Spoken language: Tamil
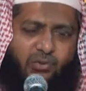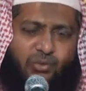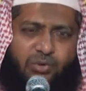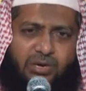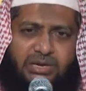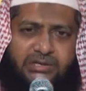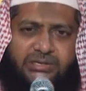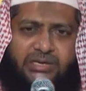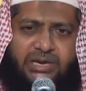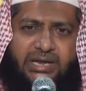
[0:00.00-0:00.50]

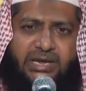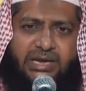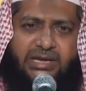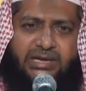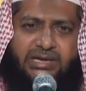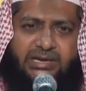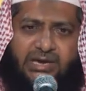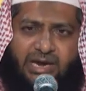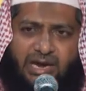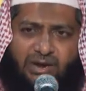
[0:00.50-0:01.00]
உகதிலே
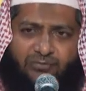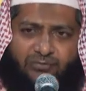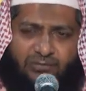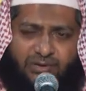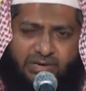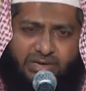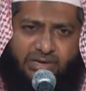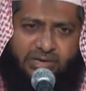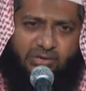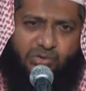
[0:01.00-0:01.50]

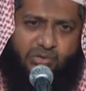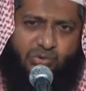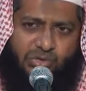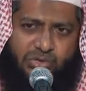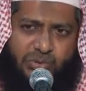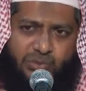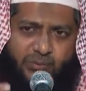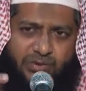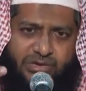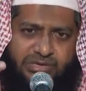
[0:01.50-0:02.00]
காஃபிர்களுக்கு
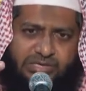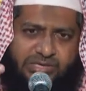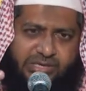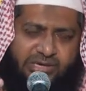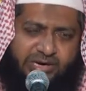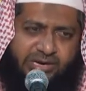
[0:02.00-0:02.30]
கொஞ்சம் வெற்றி